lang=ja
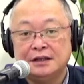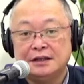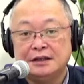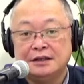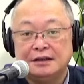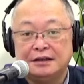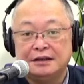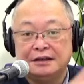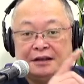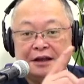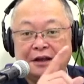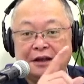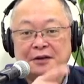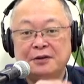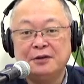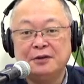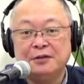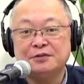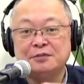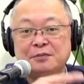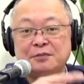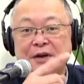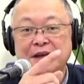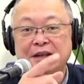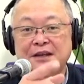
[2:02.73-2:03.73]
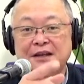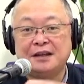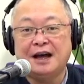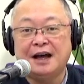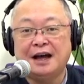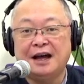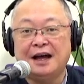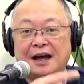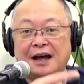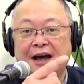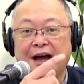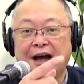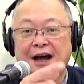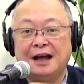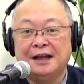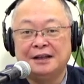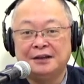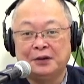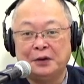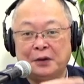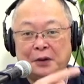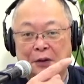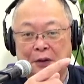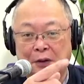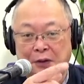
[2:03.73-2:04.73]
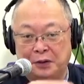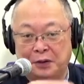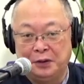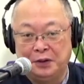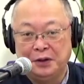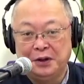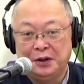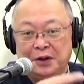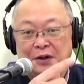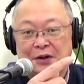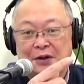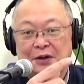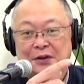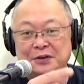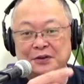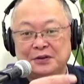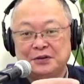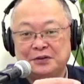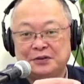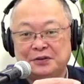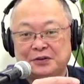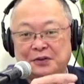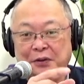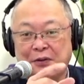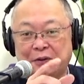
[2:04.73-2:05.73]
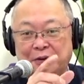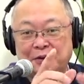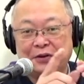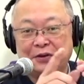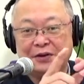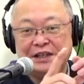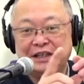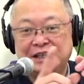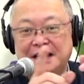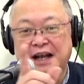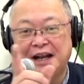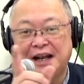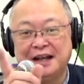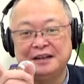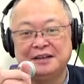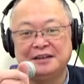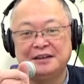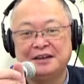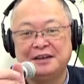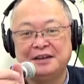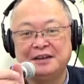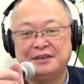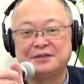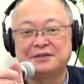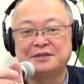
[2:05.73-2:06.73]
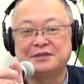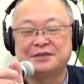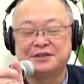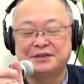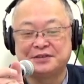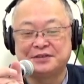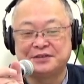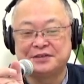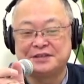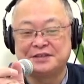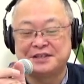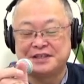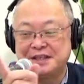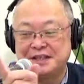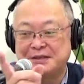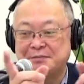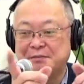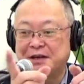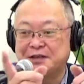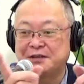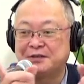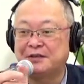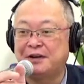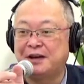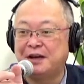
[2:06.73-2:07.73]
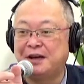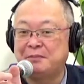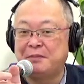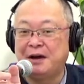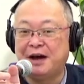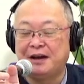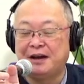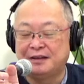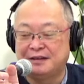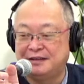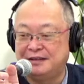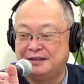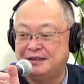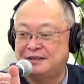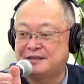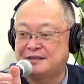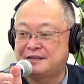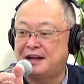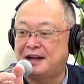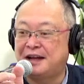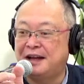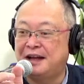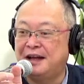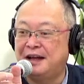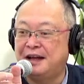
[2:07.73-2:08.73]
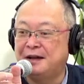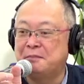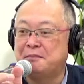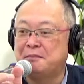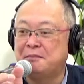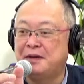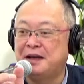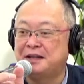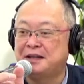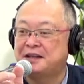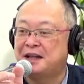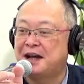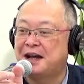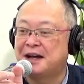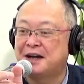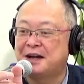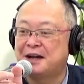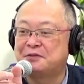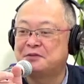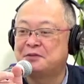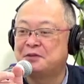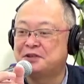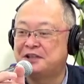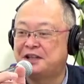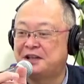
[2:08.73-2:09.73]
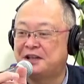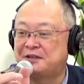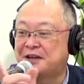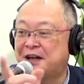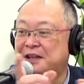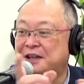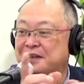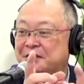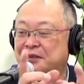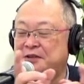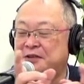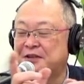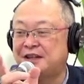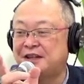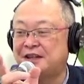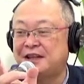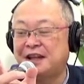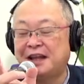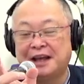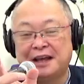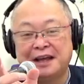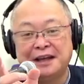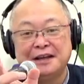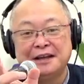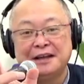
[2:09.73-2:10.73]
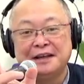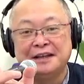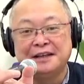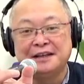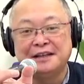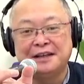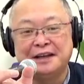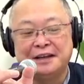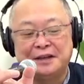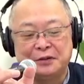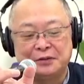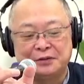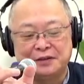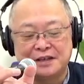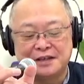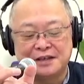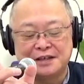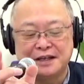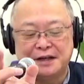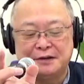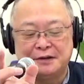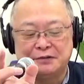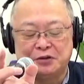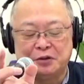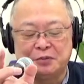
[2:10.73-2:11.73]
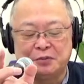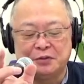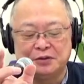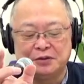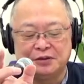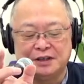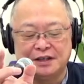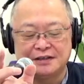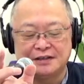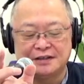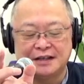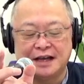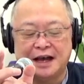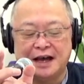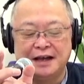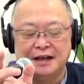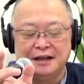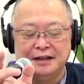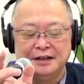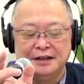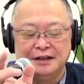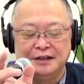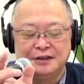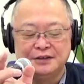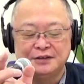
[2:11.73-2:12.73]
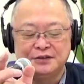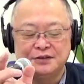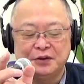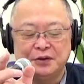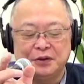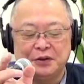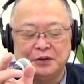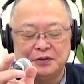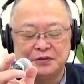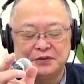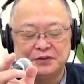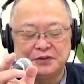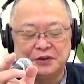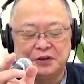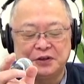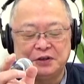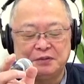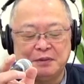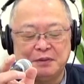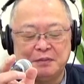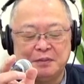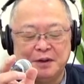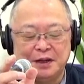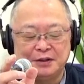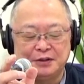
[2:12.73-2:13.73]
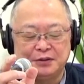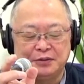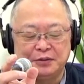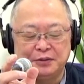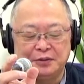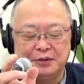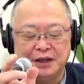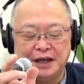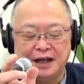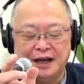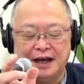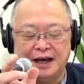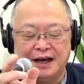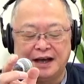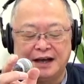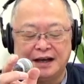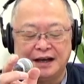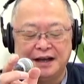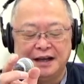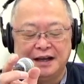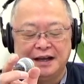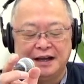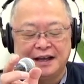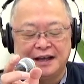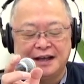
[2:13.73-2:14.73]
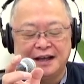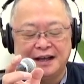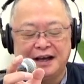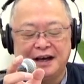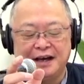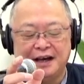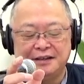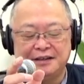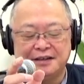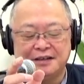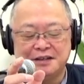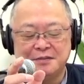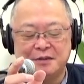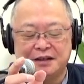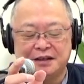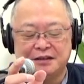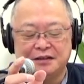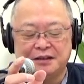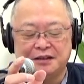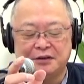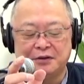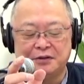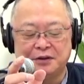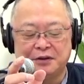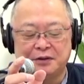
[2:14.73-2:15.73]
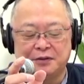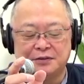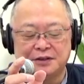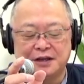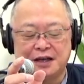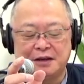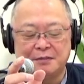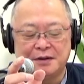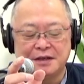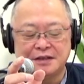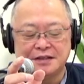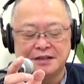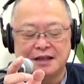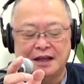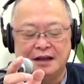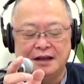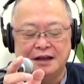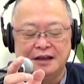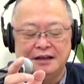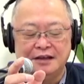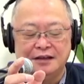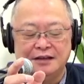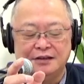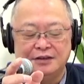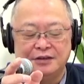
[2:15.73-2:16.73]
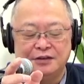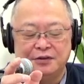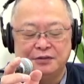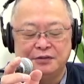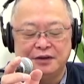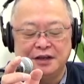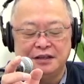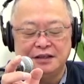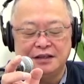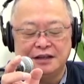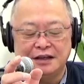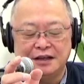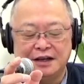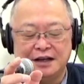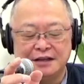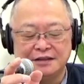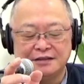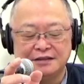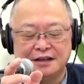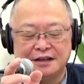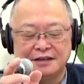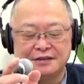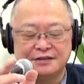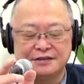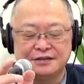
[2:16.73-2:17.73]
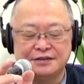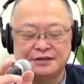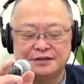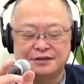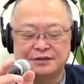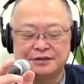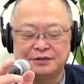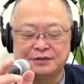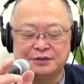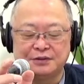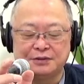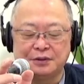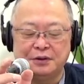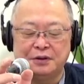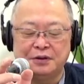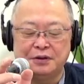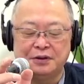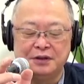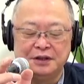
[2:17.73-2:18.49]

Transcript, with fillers: 電力メーターのところに並んでいる数字、それはいつからメーターが動いてるかによって家によって違うと思うんですが、それをそのままどうやら書いてしまったようでございまして、日本円に換算すると